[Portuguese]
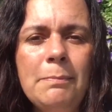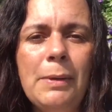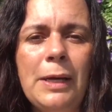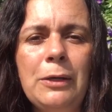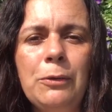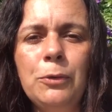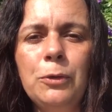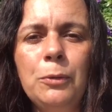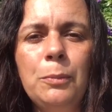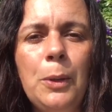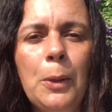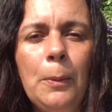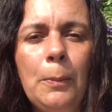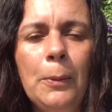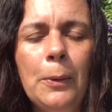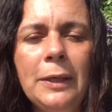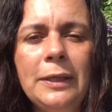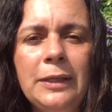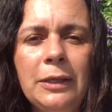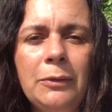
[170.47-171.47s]
parou no meu
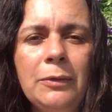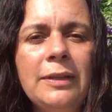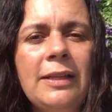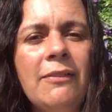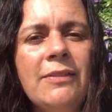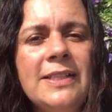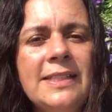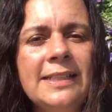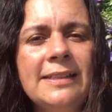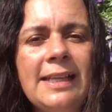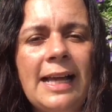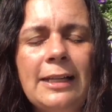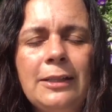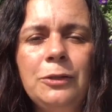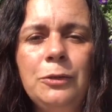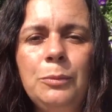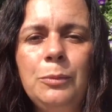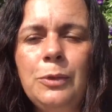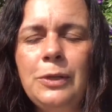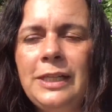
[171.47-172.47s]
portão, eu estava sentada
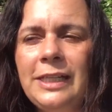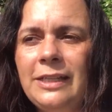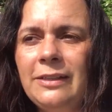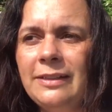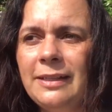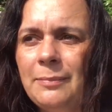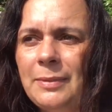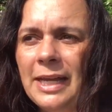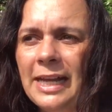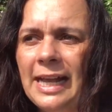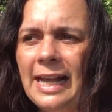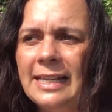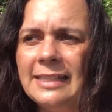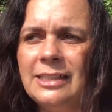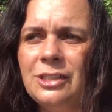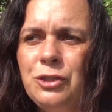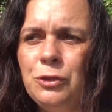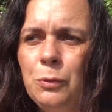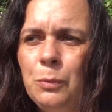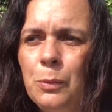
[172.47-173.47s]
no murinho da minha casa,
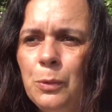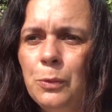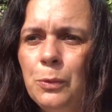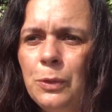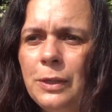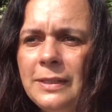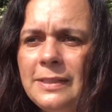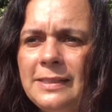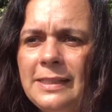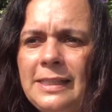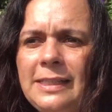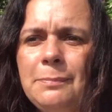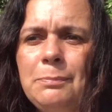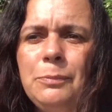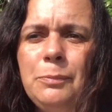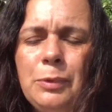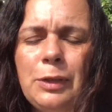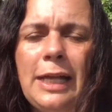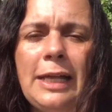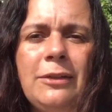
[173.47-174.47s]
tinha um muro assim,
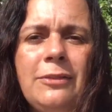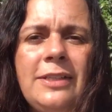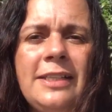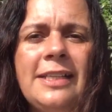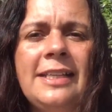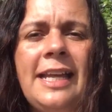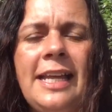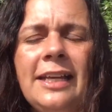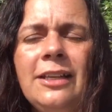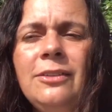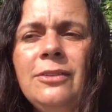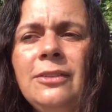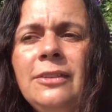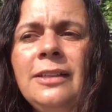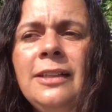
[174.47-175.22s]
pro lado de dentro,